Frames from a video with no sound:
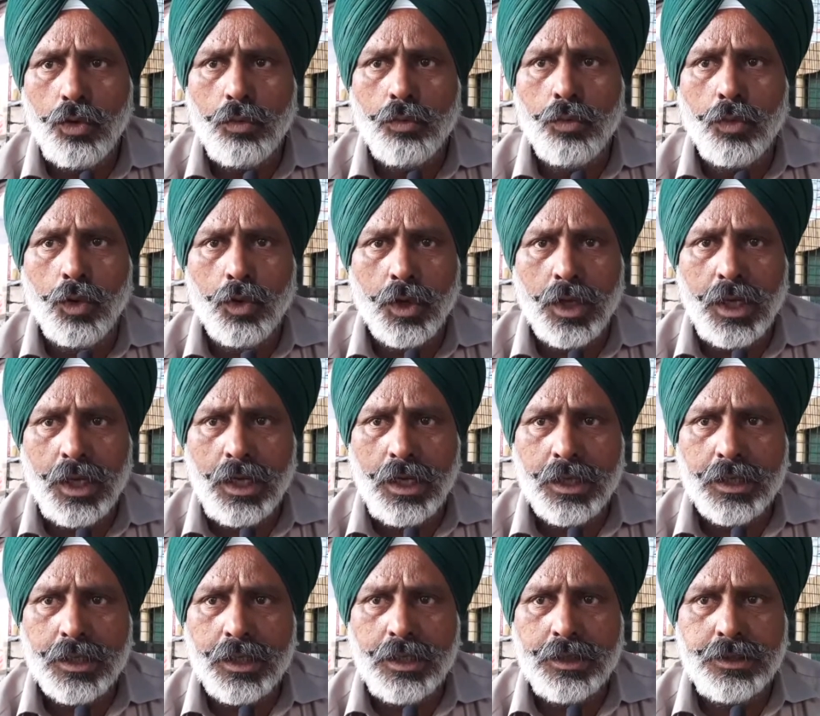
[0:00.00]
बोला है
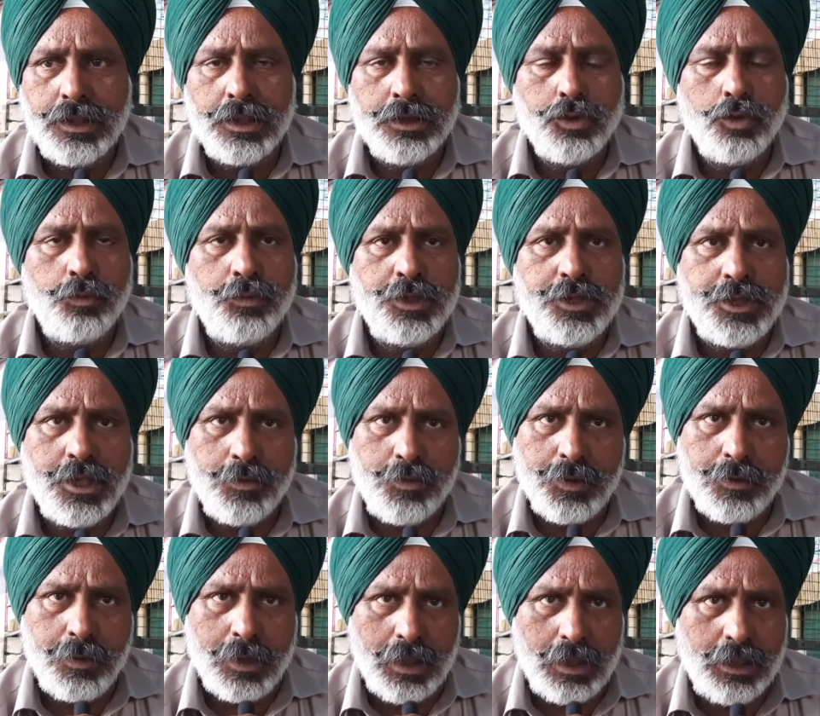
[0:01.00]
कि ये जो
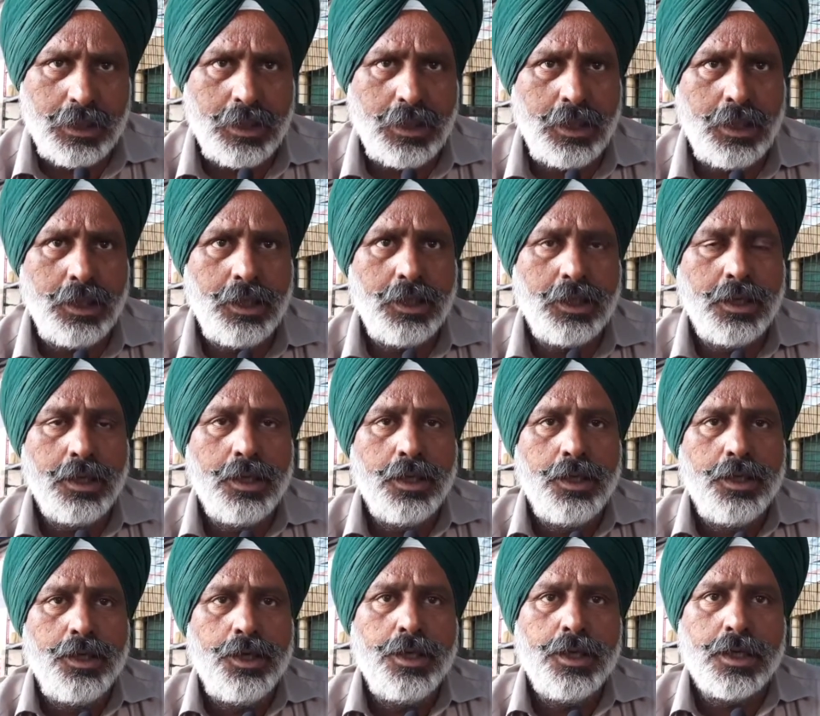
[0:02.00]
बीजेपी वाले हैं
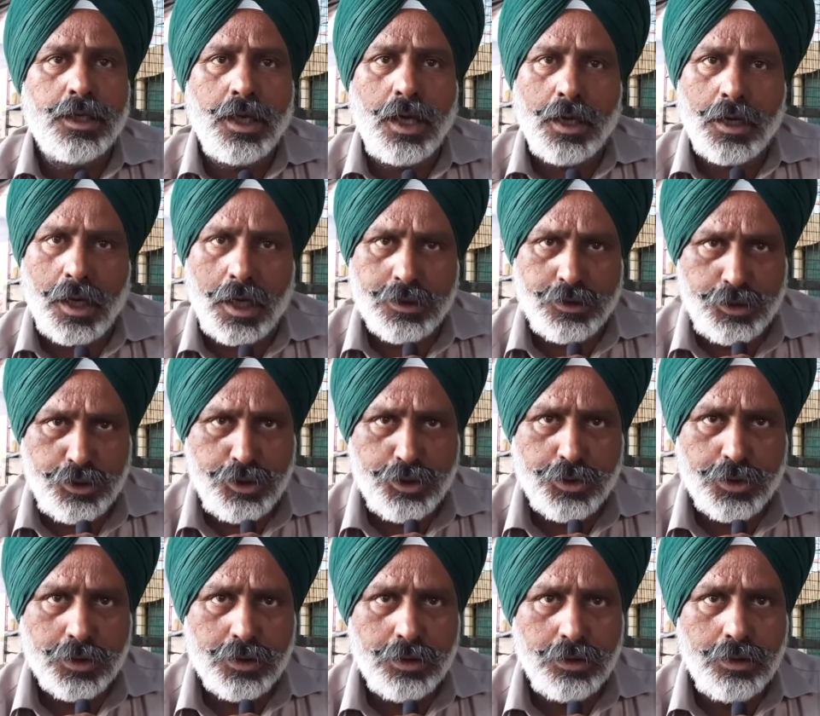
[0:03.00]
इनका
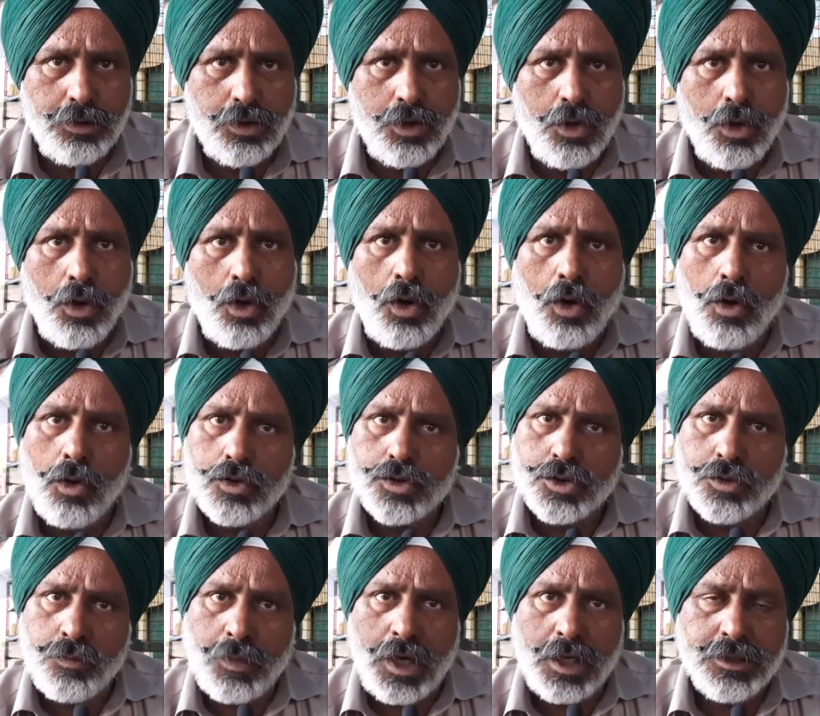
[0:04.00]
राजनीतिक और
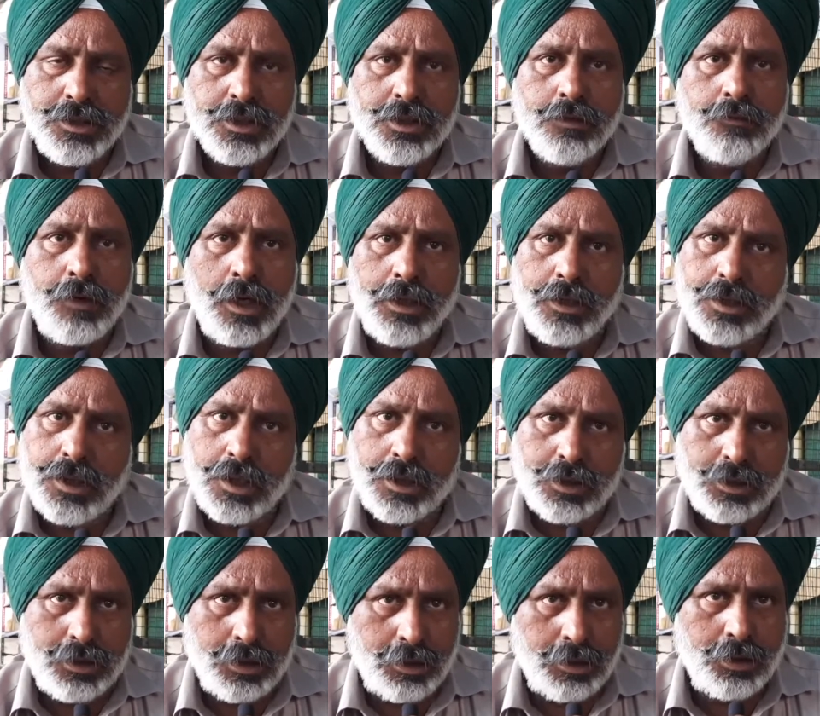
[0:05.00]
सामाजिक
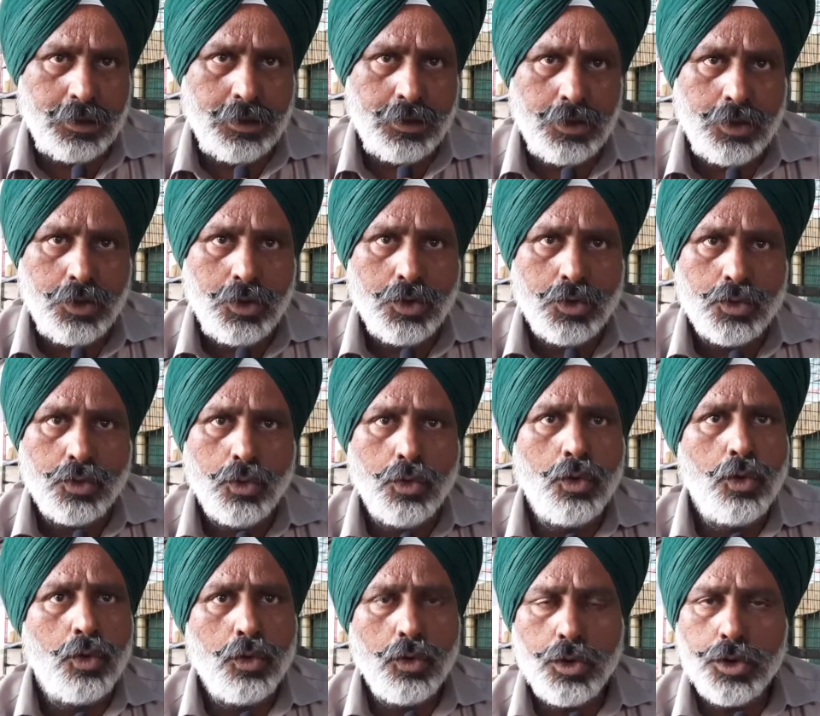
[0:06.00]
बाइकाट करें तो
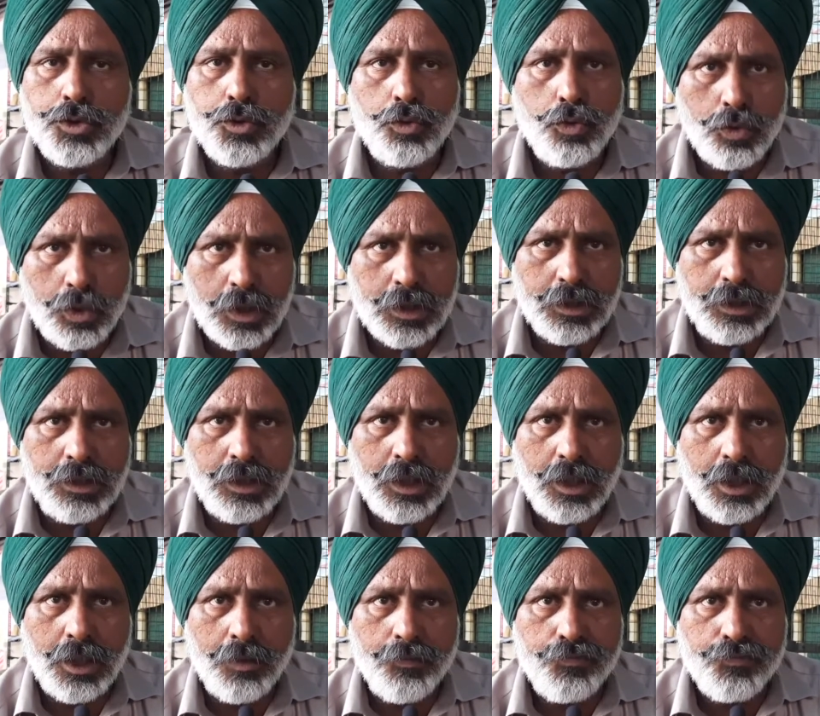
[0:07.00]
लोगों ने शुरू कर दिया
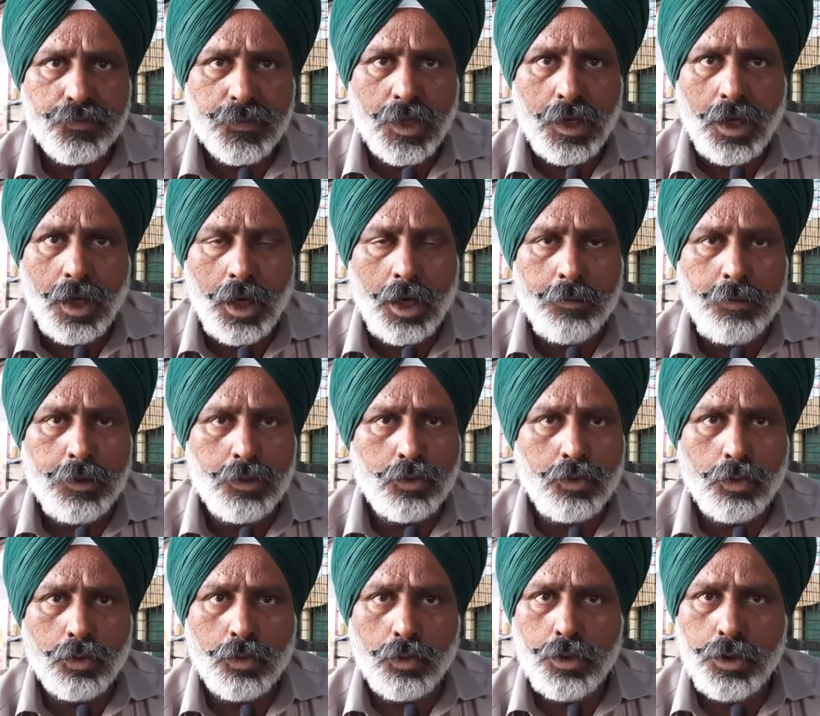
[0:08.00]
है अब
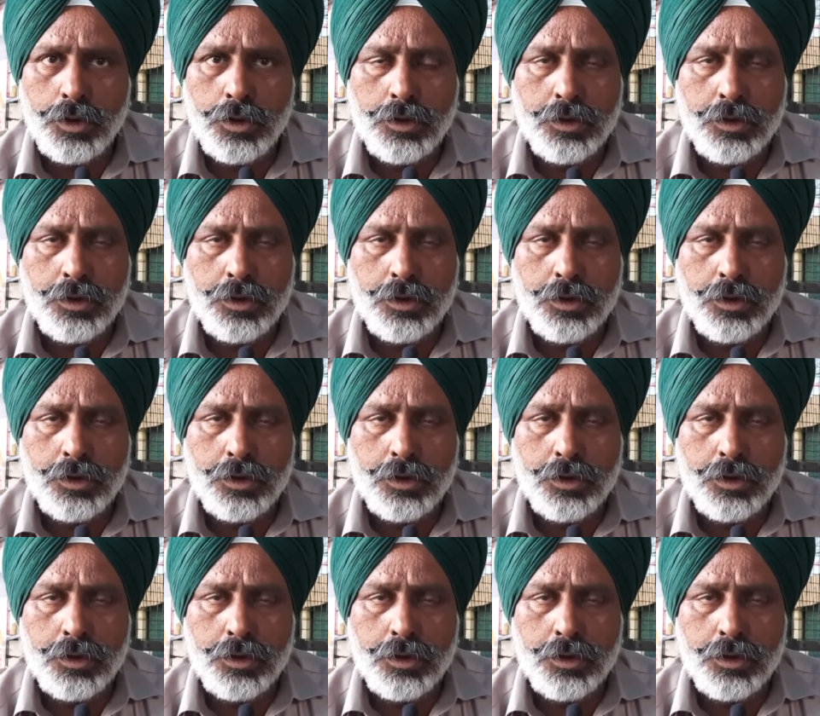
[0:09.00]
इनको कोई